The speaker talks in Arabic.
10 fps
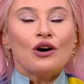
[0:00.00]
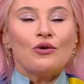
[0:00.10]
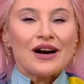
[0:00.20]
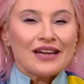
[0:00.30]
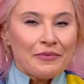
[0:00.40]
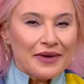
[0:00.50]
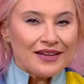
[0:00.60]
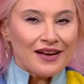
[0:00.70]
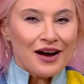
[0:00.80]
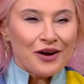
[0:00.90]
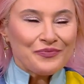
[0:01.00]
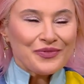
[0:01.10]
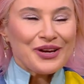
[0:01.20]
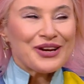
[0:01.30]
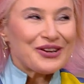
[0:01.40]
وكمان
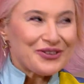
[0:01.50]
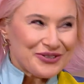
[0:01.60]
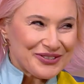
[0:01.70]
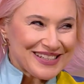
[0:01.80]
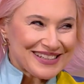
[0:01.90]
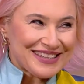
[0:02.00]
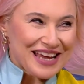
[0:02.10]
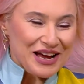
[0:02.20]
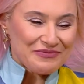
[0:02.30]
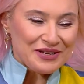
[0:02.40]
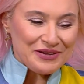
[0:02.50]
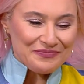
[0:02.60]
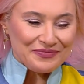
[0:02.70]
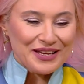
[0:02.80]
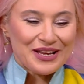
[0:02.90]
اللون الذهبي
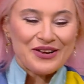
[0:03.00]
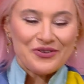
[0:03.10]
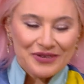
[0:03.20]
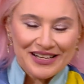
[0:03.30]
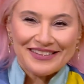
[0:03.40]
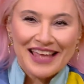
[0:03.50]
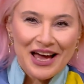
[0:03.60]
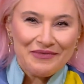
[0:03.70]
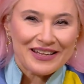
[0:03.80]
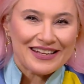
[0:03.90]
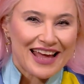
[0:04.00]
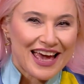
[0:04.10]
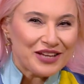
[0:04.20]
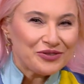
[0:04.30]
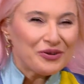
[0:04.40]
أيوة اللون الذهبي اللي
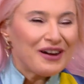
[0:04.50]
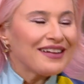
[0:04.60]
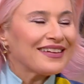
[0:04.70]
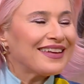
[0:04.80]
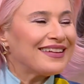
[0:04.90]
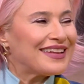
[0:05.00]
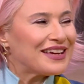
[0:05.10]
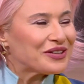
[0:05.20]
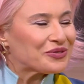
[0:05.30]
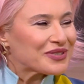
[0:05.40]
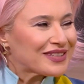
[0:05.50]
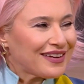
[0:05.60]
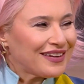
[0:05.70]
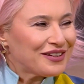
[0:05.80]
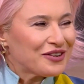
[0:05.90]
نقيته كلياته
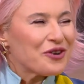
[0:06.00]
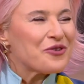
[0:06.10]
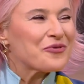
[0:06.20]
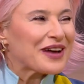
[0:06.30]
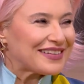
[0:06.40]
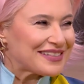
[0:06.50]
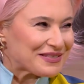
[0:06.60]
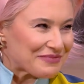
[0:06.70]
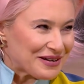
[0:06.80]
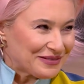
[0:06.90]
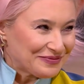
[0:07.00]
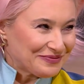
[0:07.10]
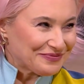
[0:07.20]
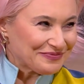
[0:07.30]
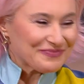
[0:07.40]
سحر وكاريزما
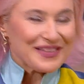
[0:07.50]
الله